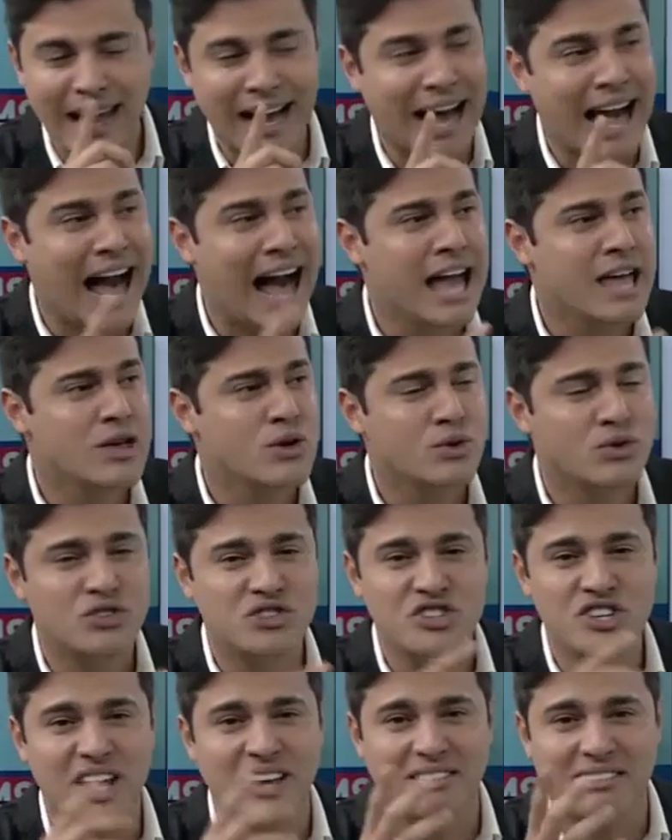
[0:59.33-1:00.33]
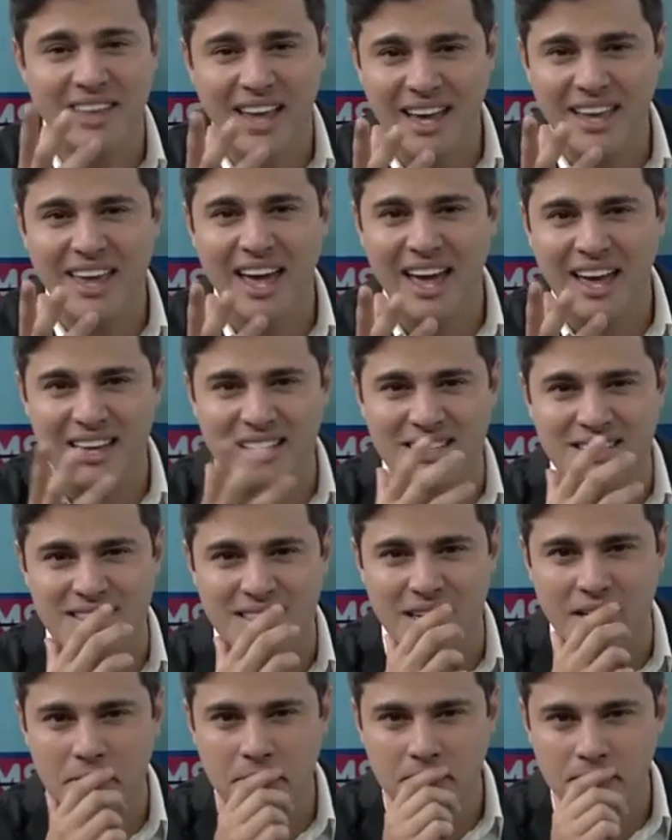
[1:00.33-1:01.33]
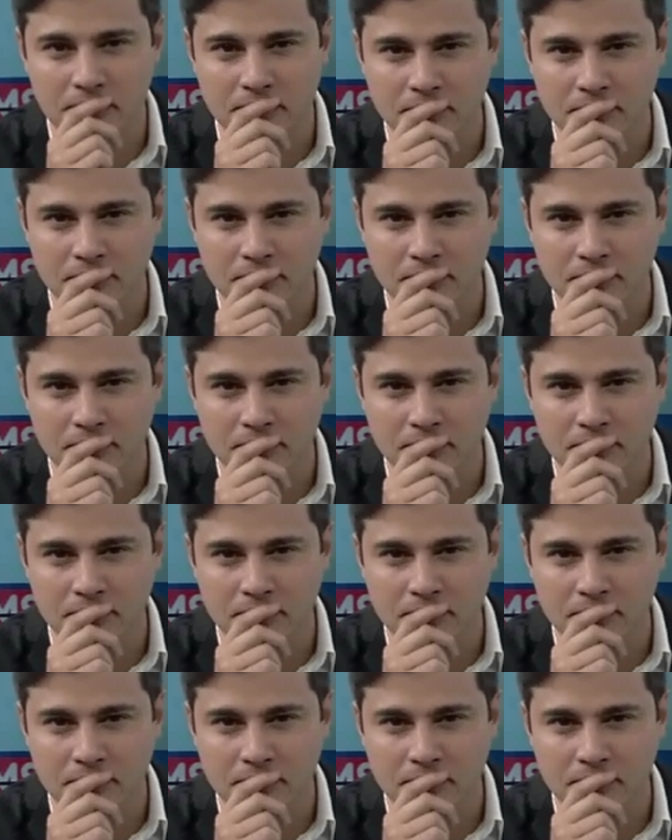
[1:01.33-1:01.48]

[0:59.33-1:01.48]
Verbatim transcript: Que raios de ET que é esse?